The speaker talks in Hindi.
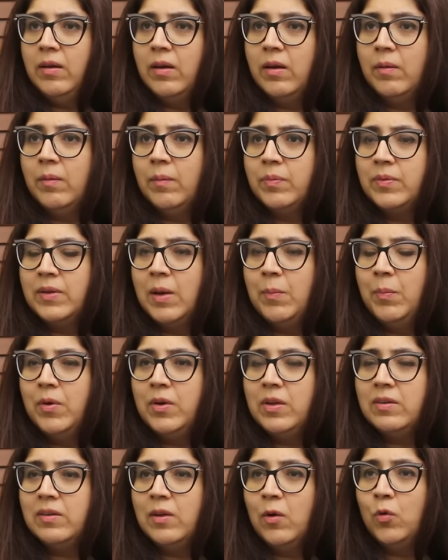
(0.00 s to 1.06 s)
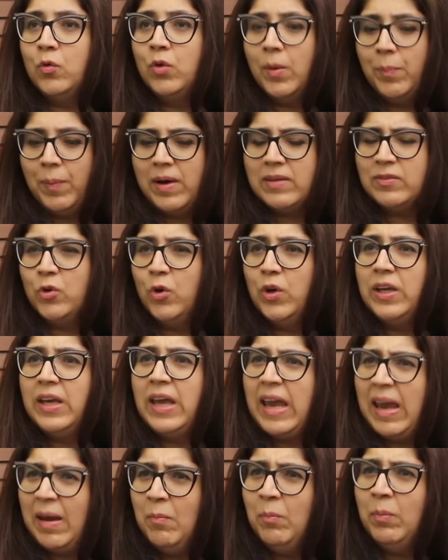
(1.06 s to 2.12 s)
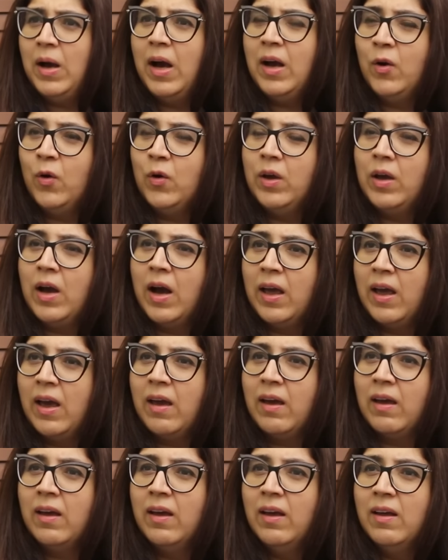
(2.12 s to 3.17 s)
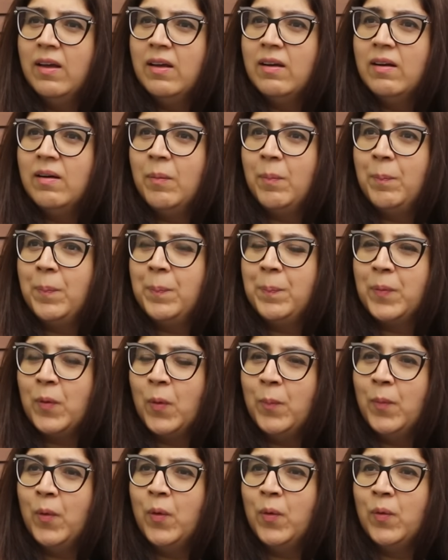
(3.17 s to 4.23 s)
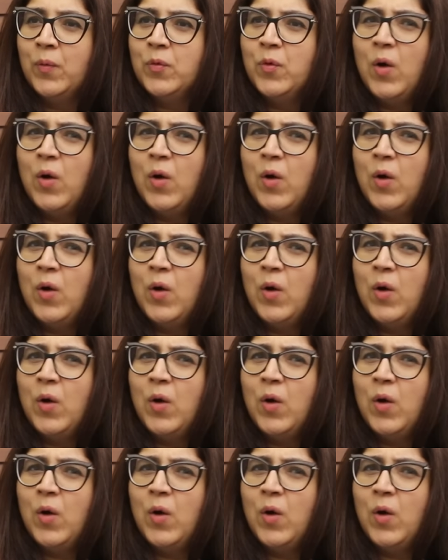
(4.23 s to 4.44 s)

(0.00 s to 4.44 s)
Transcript: सेलिब्रिटीज़ हैं उनके पास कोई गेम का कोई आया है प्रोमो हाँ।